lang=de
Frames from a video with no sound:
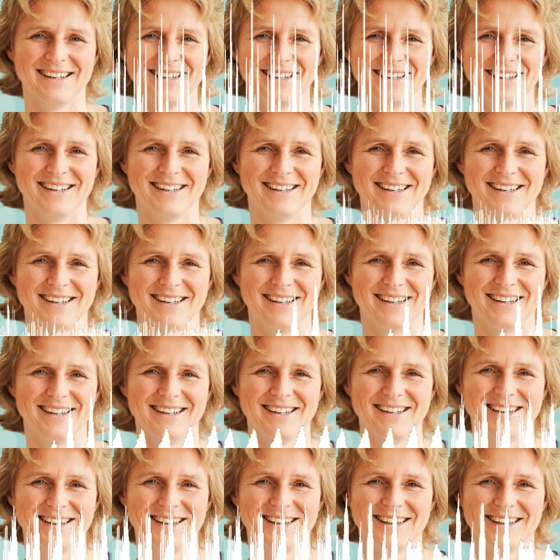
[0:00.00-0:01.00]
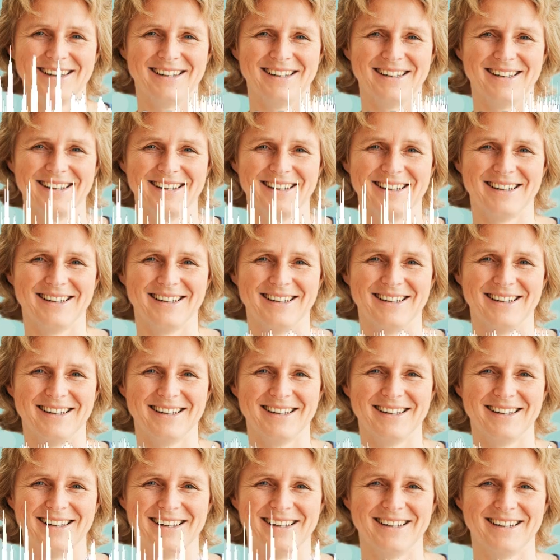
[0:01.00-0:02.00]
was dich belebt, was
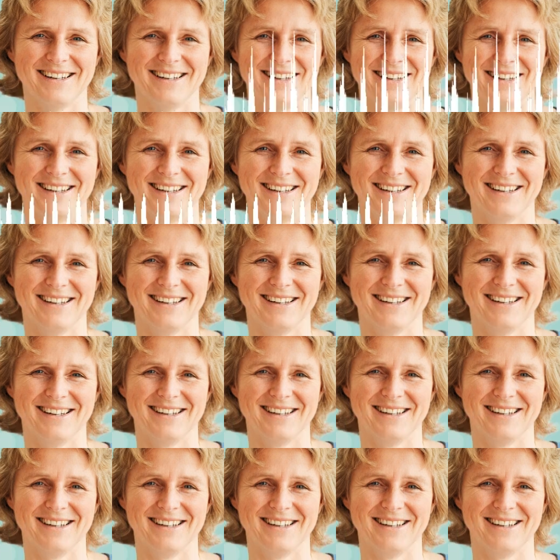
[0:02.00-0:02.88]
dich erfüllt,